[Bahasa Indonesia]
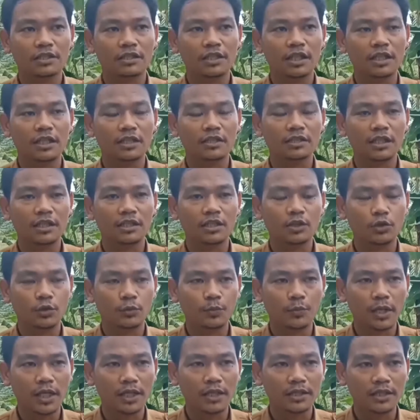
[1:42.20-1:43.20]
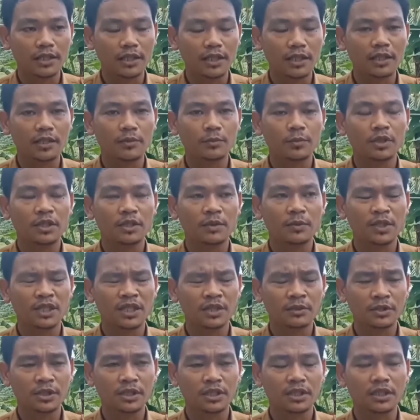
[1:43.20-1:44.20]
Ya salah satu upaya
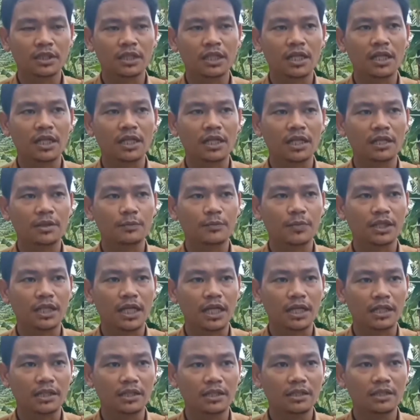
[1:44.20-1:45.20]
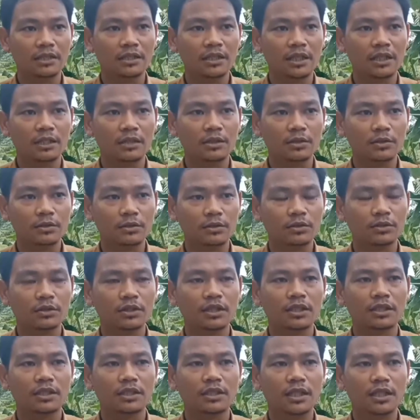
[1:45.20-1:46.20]
minimalisir kegagalan petani yaitu
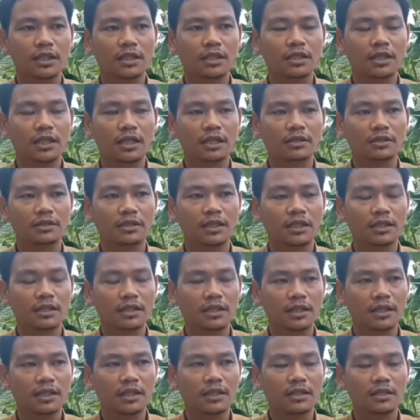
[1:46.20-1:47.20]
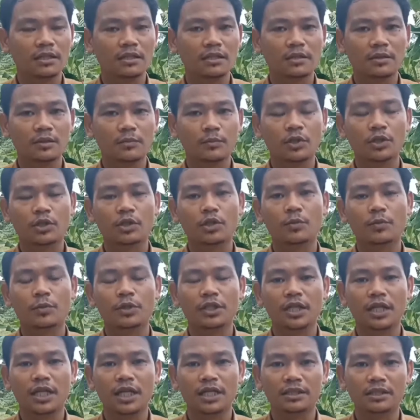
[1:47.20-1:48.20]
kita dengan cara
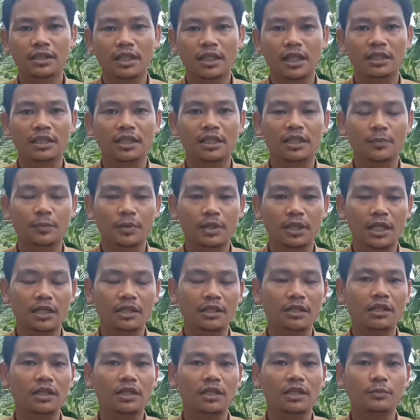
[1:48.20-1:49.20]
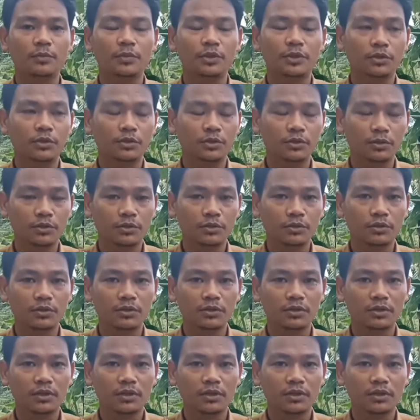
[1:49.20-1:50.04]
berkomunikasi antara petani dengan penyuluh.